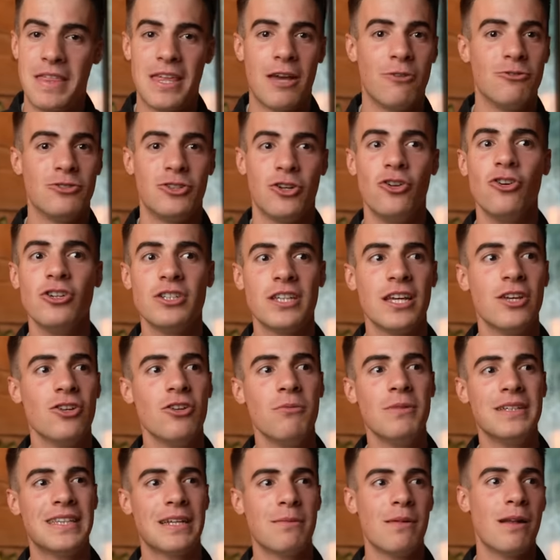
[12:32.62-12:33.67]
decía un tío, no, no, es que
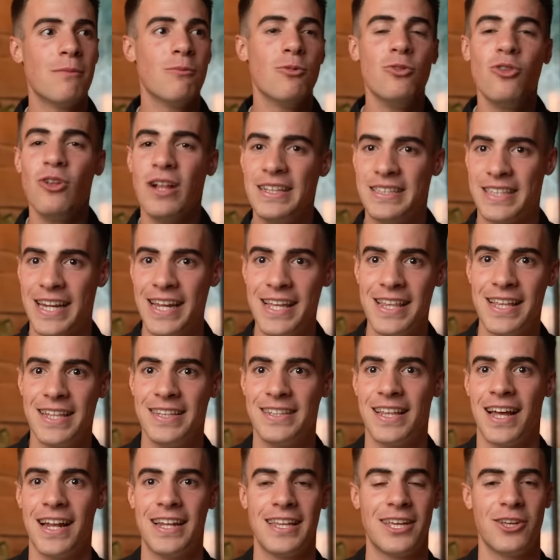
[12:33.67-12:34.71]
quiero meterme al mundo del trading
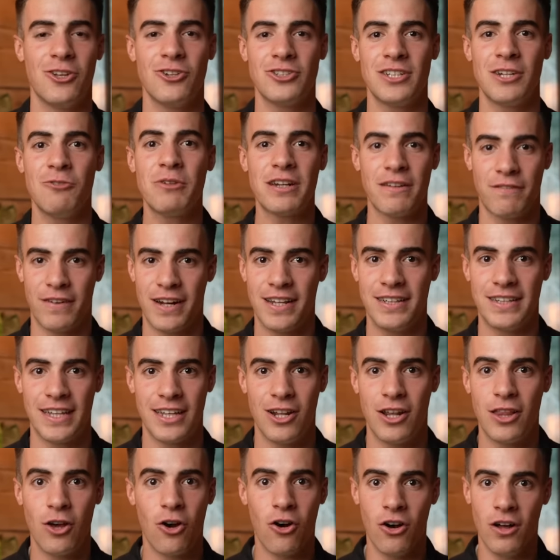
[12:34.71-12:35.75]
tal y quiero ser un referente. Y
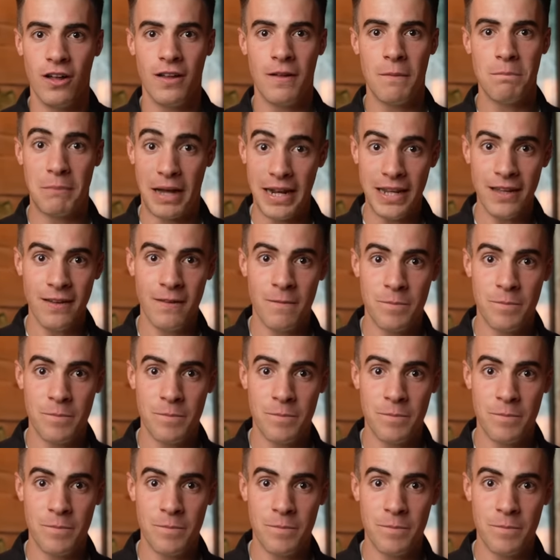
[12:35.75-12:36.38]
le digo, vale,